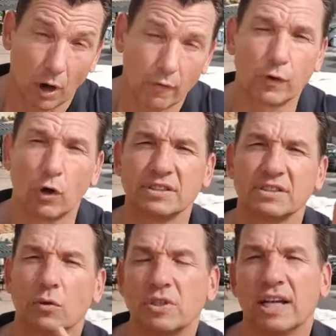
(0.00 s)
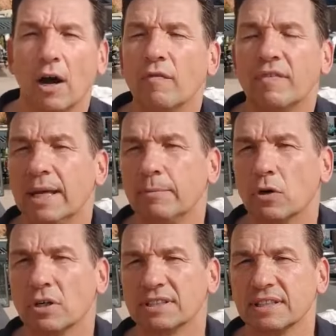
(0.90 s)
Kaufkosten und die
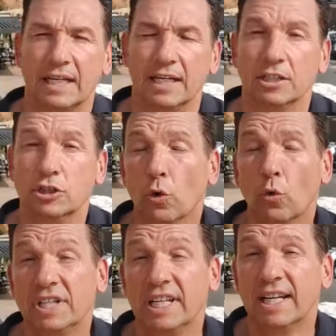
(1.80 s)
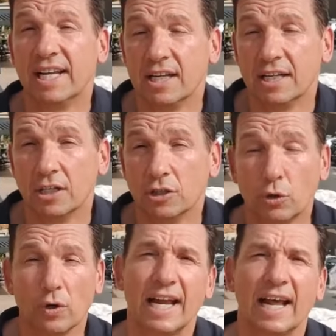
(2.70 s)
Kaufnebenkosten. So, die
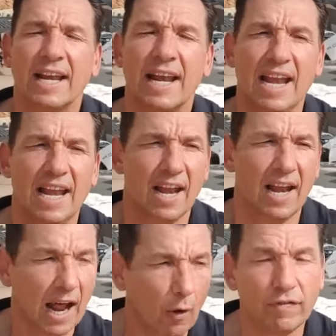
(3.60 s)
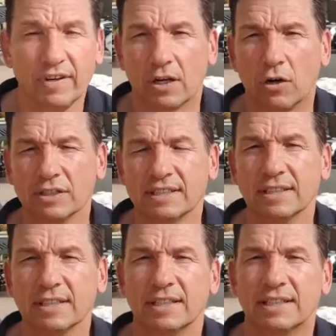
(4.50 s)
sogenannten laufenden
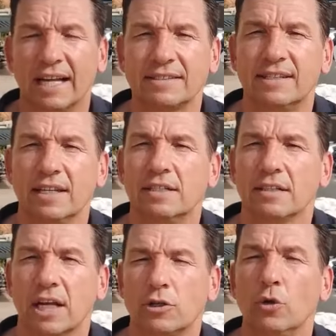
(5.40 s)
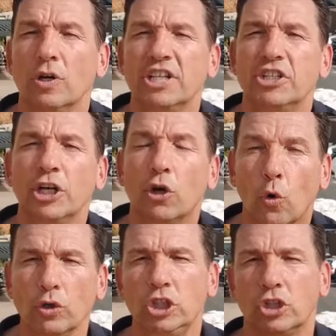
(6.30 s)
Kosten, das sind natürlich die
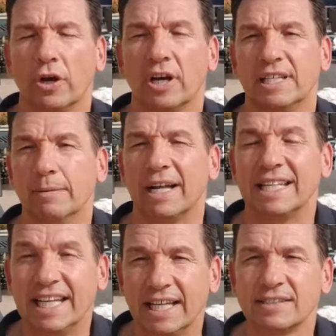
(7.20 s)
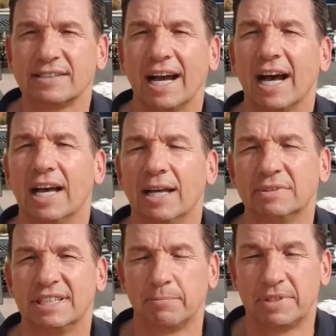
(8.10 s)
Grundsteuer, die man jedes Jahr
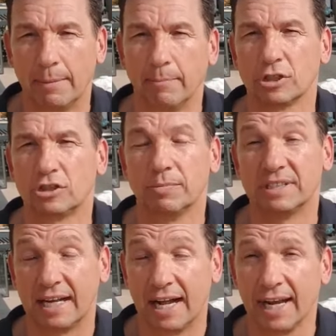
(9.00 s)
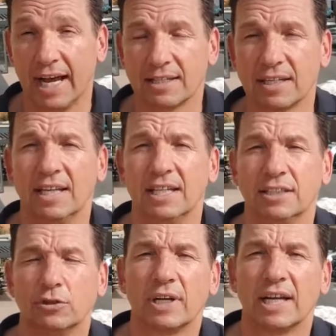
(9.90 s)
im September zu bezahlen hat.
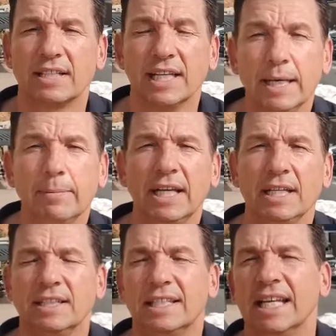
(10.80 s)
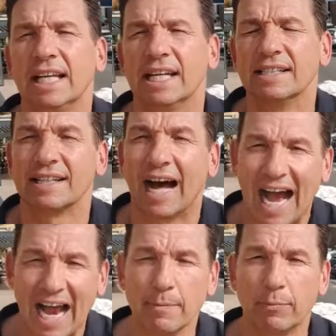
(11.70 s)
Die sogenannte IBI, e die ist
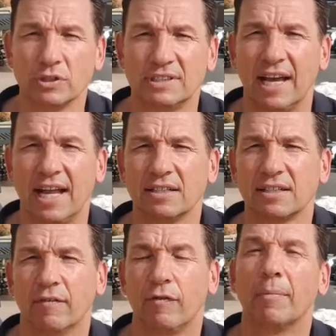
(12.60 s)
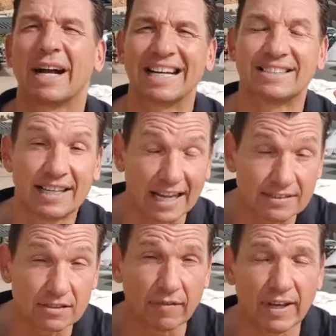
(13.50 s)
ein Prozent vom
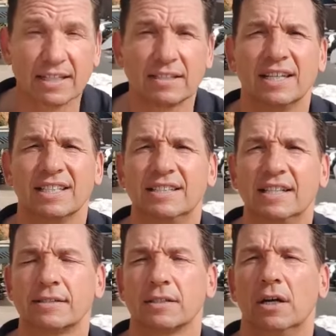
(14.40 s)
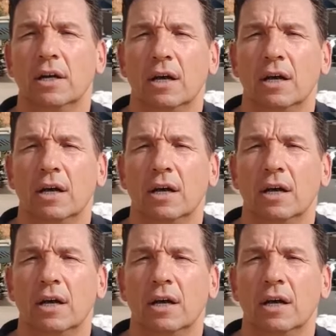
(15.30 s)
Katasterwert des